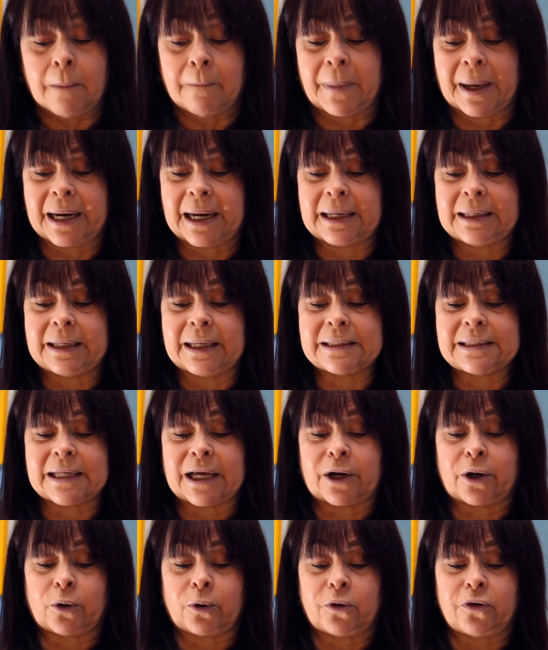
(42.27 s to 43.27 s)
para el
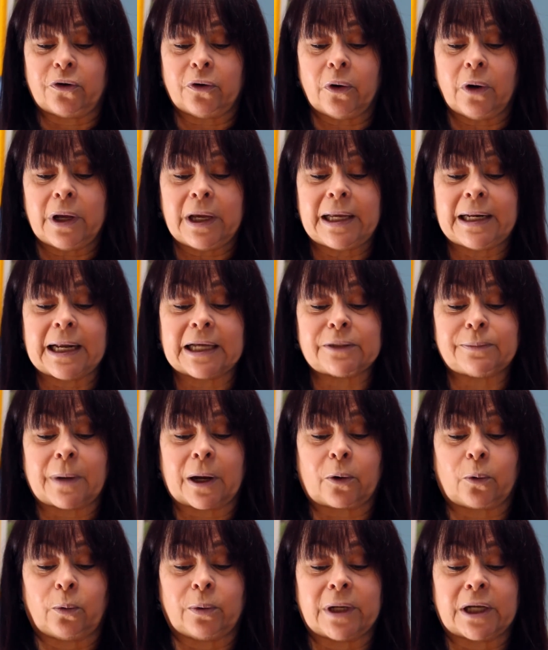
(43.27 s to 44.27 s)
desarrollo y las
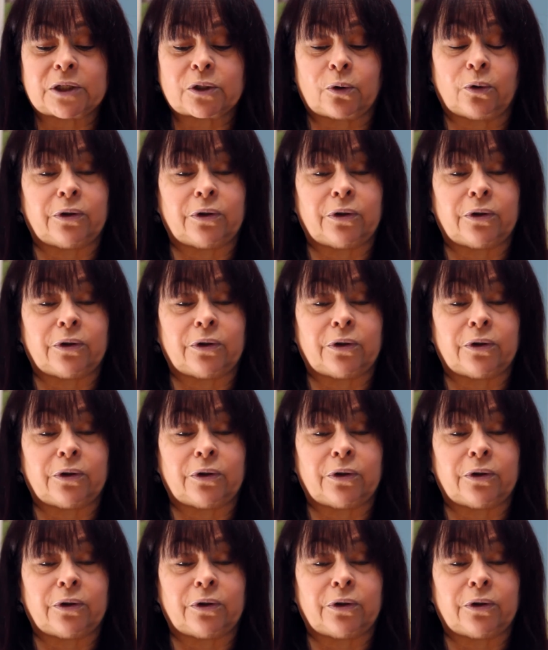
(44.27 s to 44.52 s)
vacunas